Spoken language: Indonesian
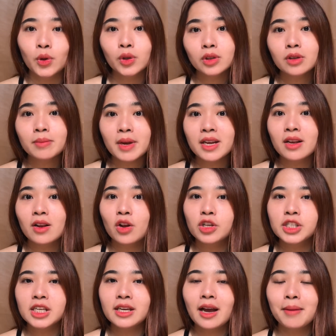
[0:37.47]
Untuk body
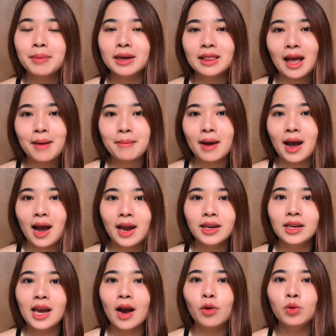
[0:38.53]
lotion yang pertama,
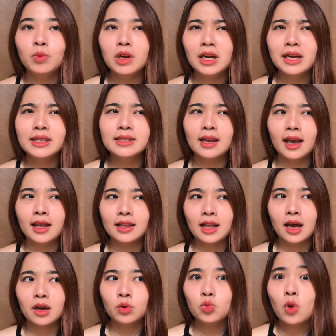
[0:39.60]
ini aku beli
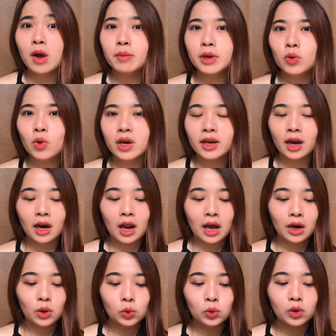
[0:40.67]
sekitar 2 mingguan yang
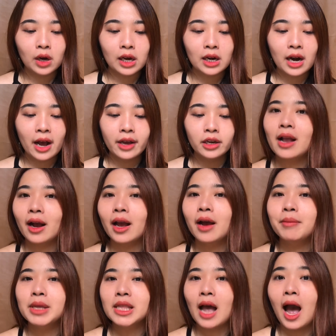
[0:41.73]
lalu baru karena ini
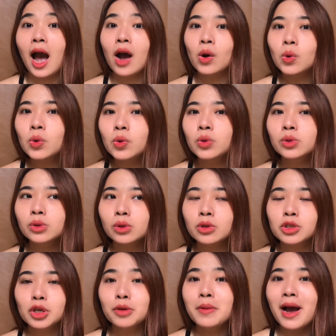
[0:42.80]
yang minta aku untuk
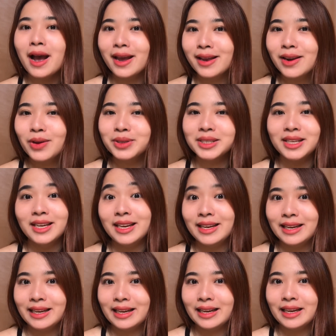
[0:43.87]
cobain lotion
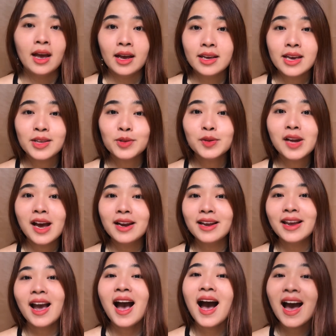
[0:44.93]
ini yaitu
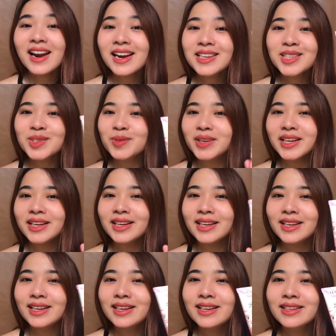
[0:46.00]
dari
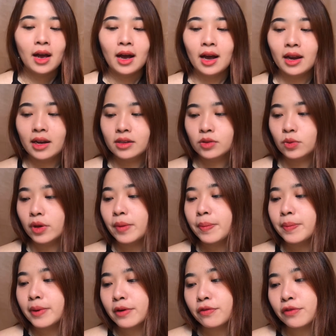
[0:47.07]
Hanasui Hanasui
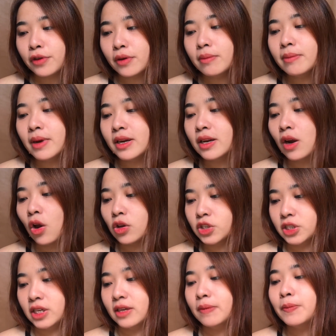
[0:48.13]
Perfume Body
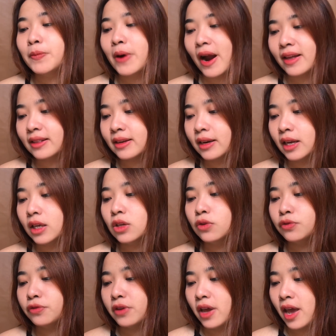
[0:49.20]
Lotion Brightening
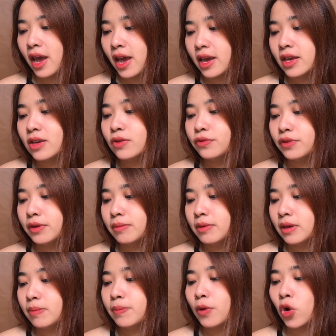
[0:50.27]
UVA
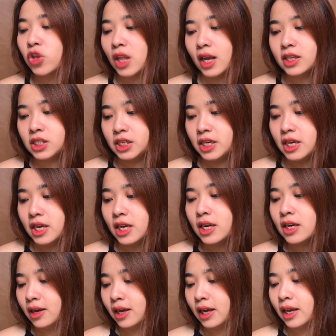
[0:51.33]
UVB
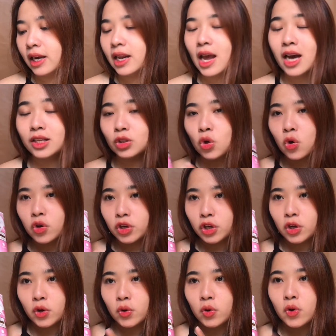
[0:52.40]
Protection ini yang
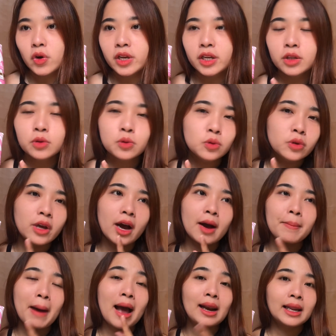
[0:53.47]
Tokyo ini tuh
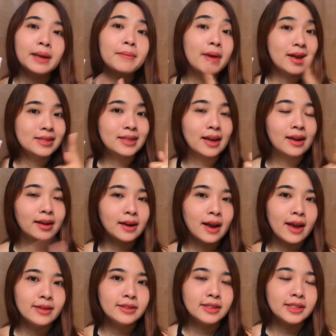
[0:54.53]
yang paling best seller
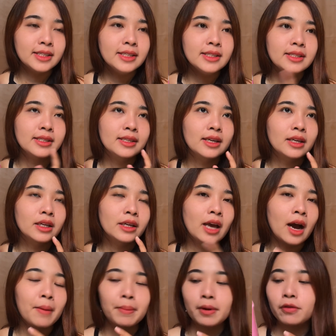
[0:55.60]
guys jadi
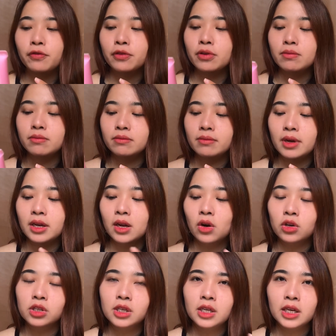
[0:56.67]
yang perfume body
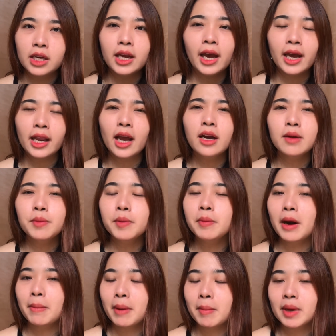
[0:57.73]
lotion ini kayaknya ada
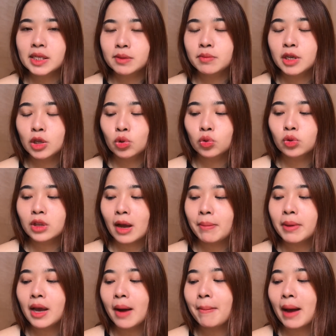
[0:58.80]
beberapa macam gitu
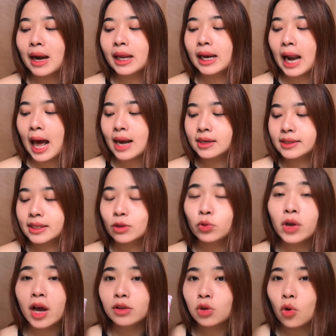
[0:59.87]
tapi yang paling laris itu yang